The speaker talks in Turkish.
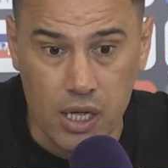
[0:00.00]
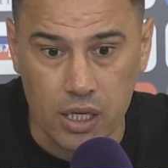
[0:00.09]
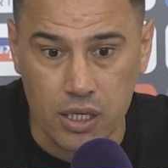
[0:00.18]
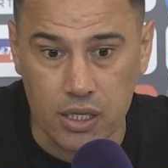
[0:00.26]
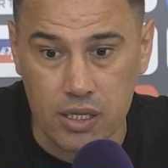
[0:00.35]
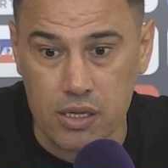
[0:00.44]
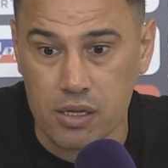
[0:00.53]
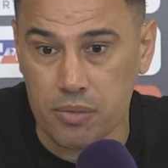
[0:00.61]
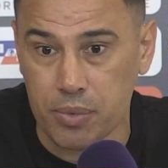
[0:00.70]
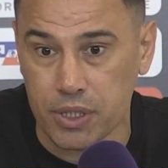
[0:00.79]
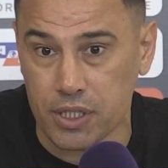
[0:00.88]
E,
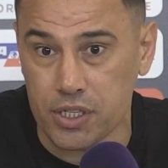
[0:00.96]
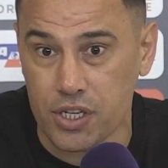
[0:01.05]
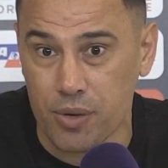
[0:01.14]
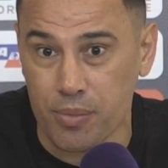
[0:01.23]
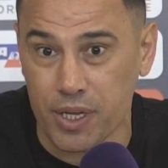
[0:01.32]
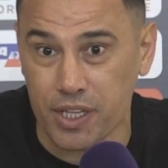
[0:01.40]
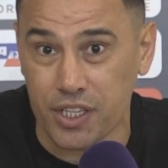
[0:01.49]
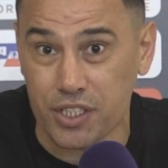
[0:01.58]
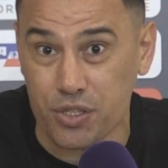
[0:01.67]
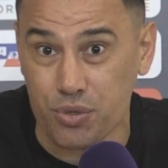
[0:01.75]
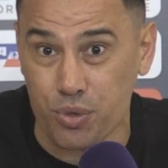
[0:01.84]
ee, bitirici hamleyi de
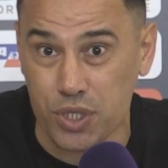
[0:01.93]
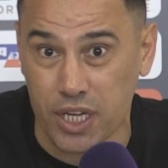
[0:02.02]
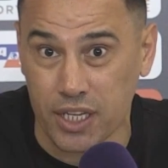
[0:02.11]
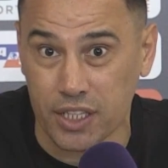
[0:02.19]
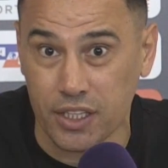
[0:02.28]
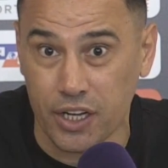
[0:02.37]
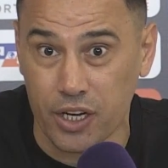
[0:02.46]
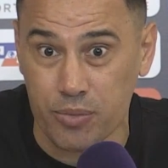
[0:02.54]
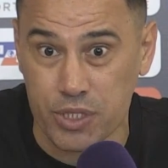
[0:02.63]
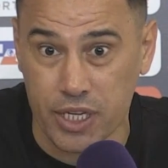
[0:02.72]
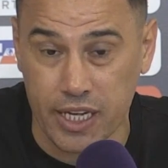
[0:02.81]
işte son saniyede
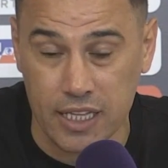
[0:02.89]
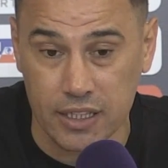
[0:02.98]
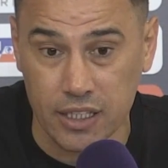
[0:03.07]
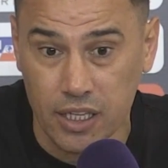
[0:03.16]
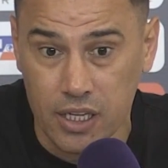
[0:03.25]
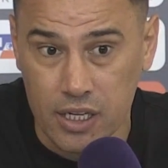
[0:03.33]
ayağımıza geldi.